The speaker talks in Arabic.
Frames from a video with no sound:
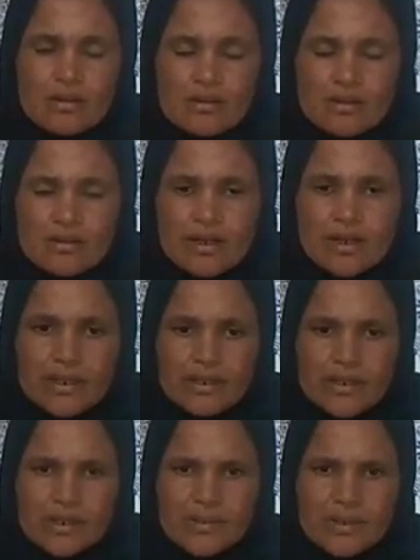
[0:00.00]
الدري
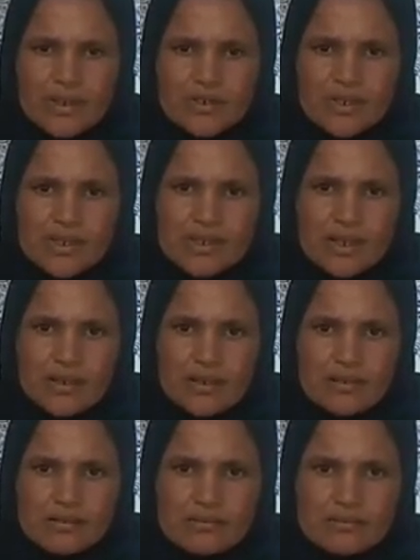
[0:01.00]
عندي 17
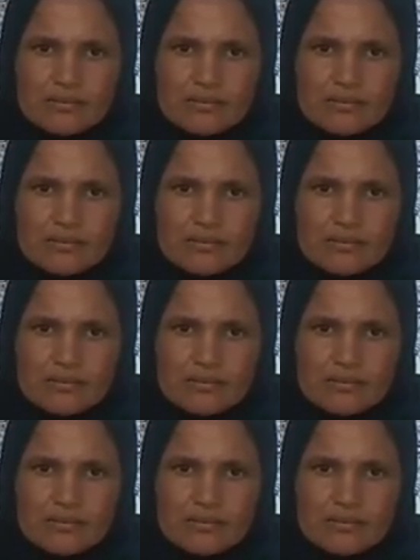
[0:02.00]
سنه